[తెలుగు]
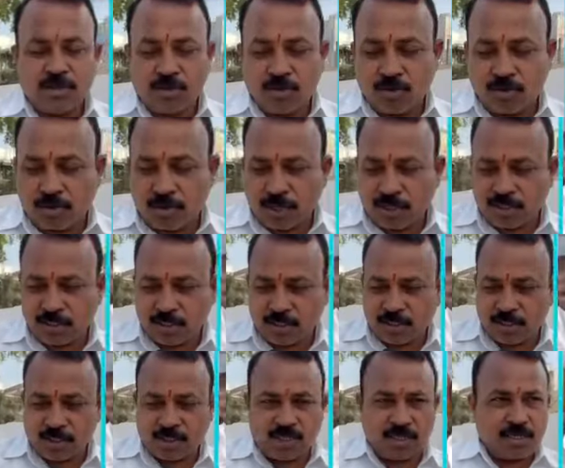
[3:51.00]

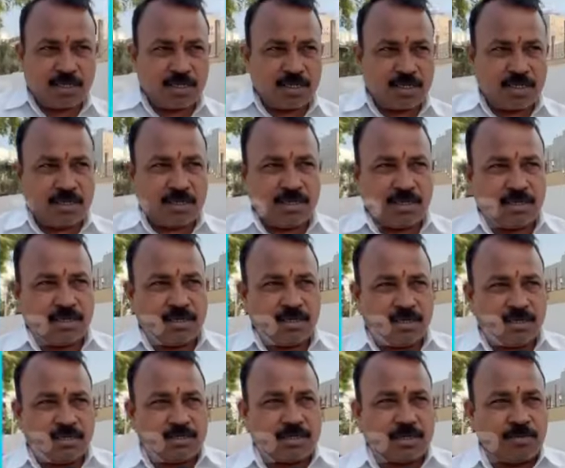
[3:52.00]
గోరక్షణ
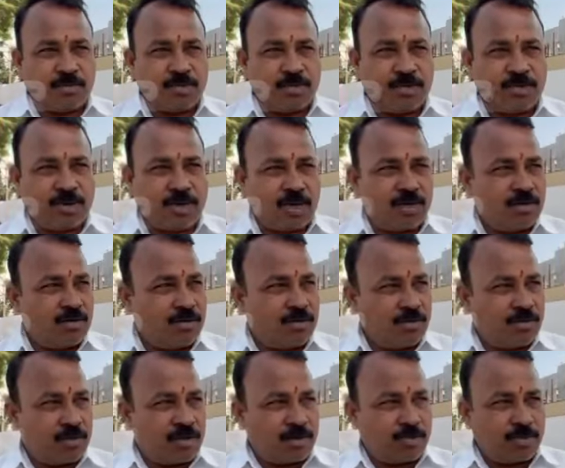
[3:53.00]
సమితి వాళ్ళు
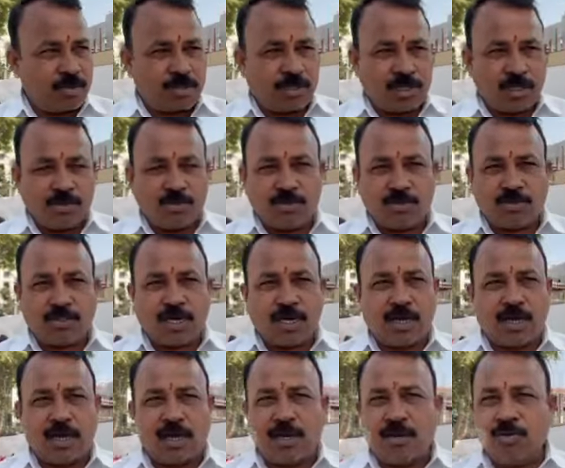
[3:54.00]
లేకపోతే హిందూ
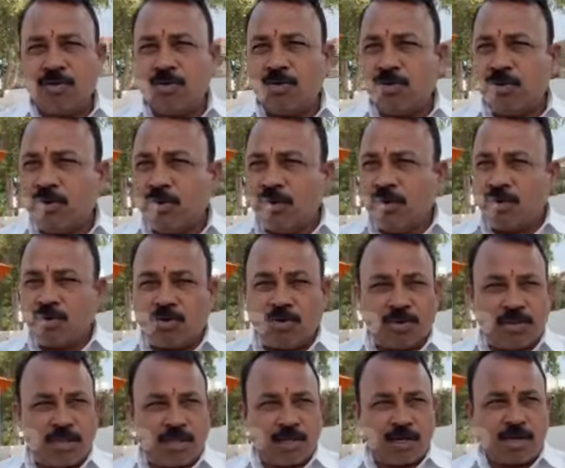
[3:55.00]
సంఘాలు
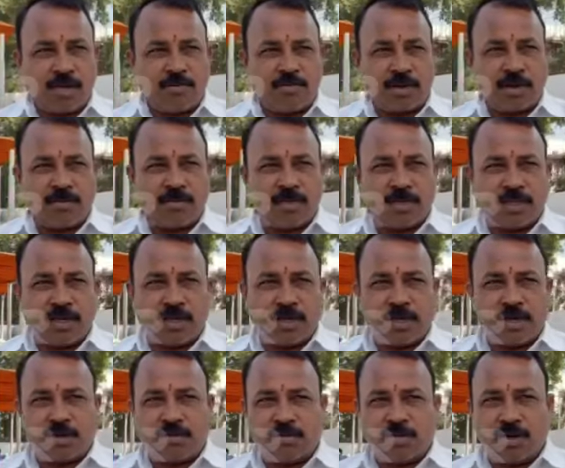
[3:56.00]
కొందరికే పరిమితం
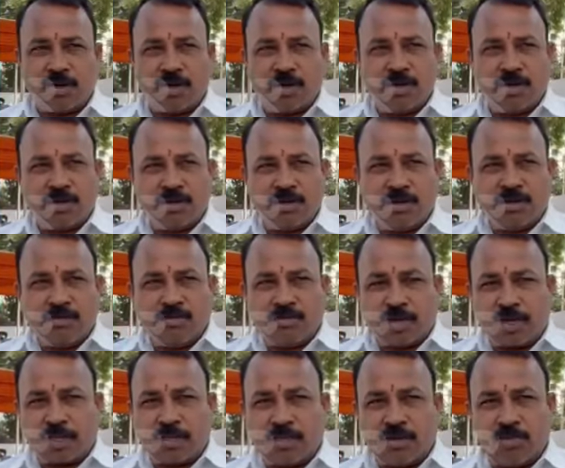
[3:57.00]
కాకుండా
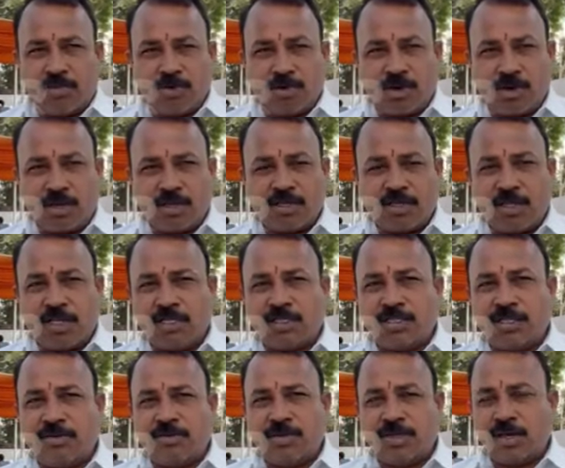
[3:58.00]
ప్రతి ఒక్కరికి
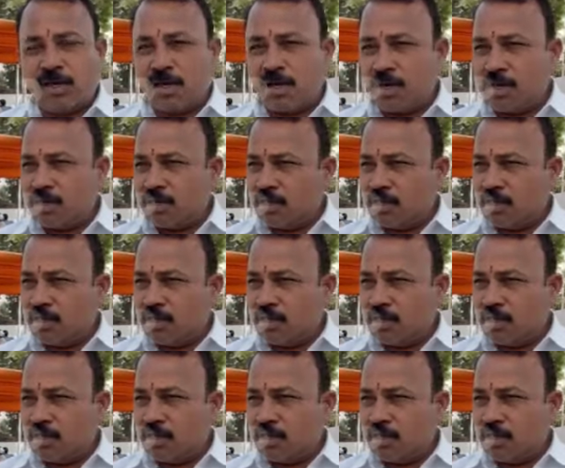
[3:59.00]
తెలిసే విధంగా